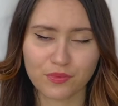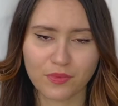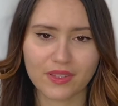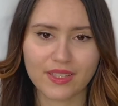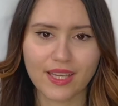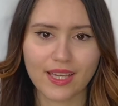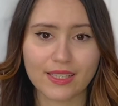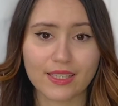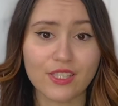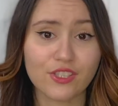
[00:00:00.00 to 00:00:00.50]

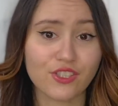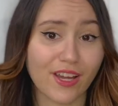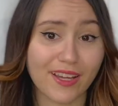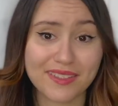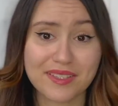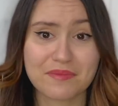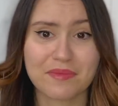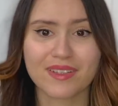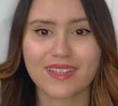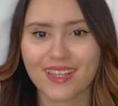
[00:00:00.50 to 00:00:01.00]
m'entraînais j'ai arrêté
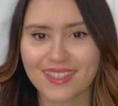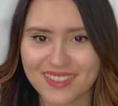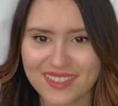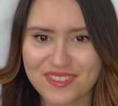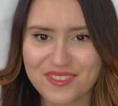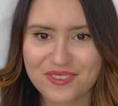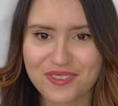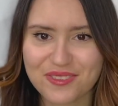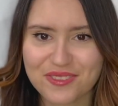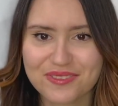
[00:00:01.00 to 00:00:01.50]
de m'entraîner
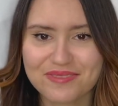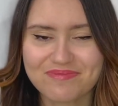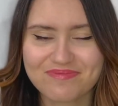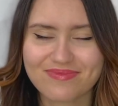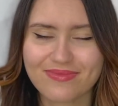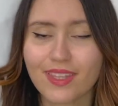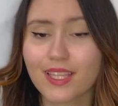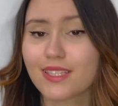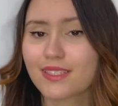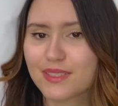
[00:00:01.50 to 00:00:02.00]
du coup
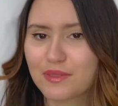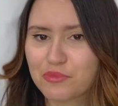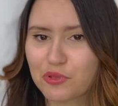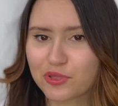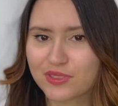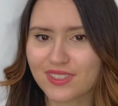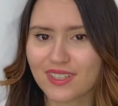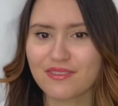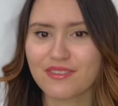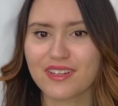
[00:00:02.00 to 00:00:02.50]
c'est pour
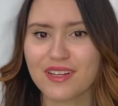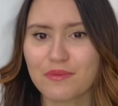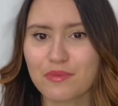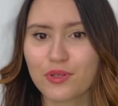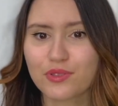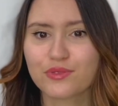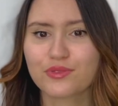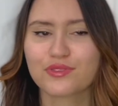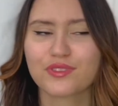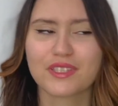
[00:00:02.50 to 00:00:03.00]
ça voilà pour
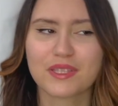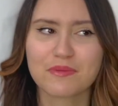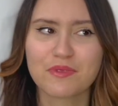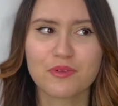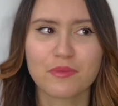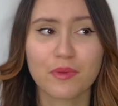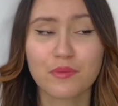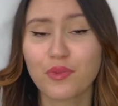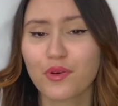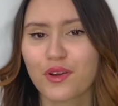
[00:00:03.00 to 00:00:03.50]
tous ceux qui me
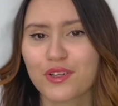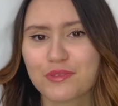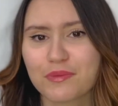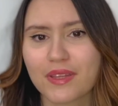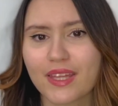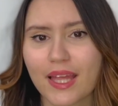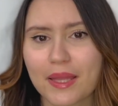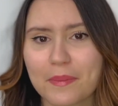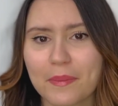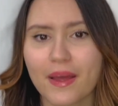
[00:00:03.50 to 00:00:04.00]
demandent pourquoi je
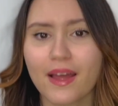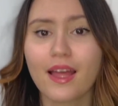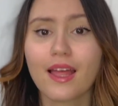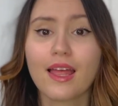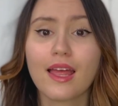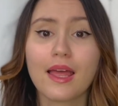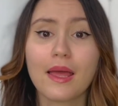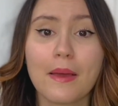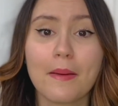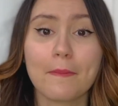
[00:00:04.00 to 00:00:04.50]
m'entraîne pas
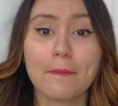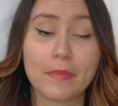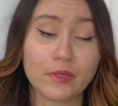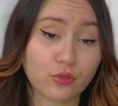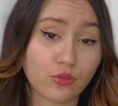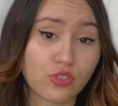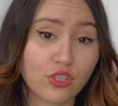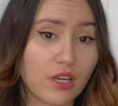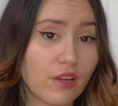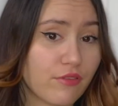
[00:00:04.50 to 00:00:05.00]
parce
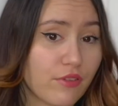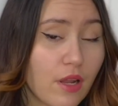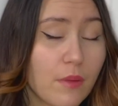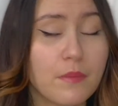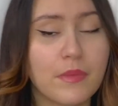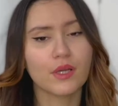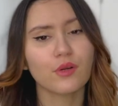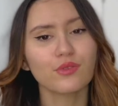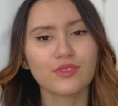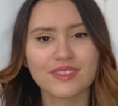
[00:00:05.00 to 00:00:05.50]
que j'ai la flemme
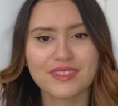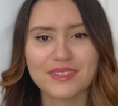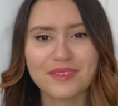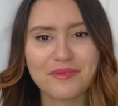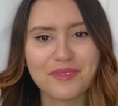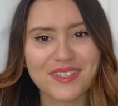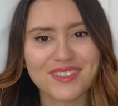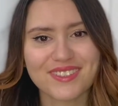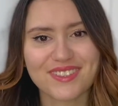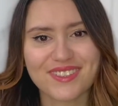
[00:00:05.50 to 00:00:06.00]
mais aussi
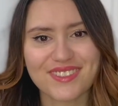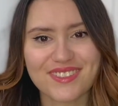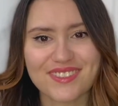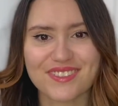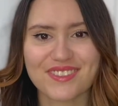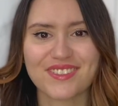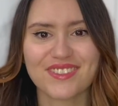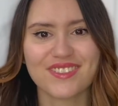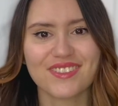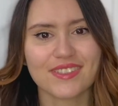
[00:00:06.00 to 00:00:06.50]
parce que du
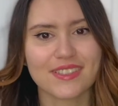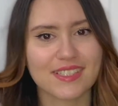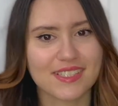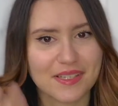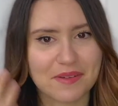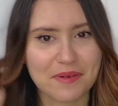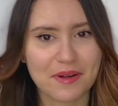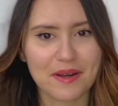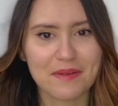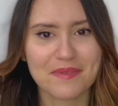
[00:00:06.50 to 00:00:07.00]
coup j'ai un
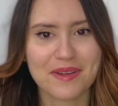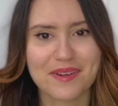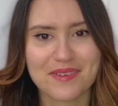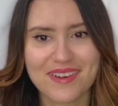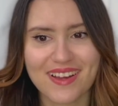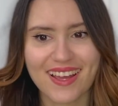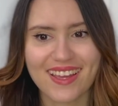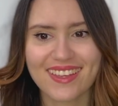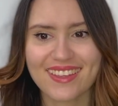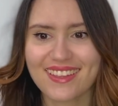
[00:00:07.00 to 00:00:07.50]
problème à
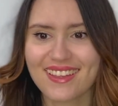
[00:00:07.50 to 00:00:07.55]
l'oreille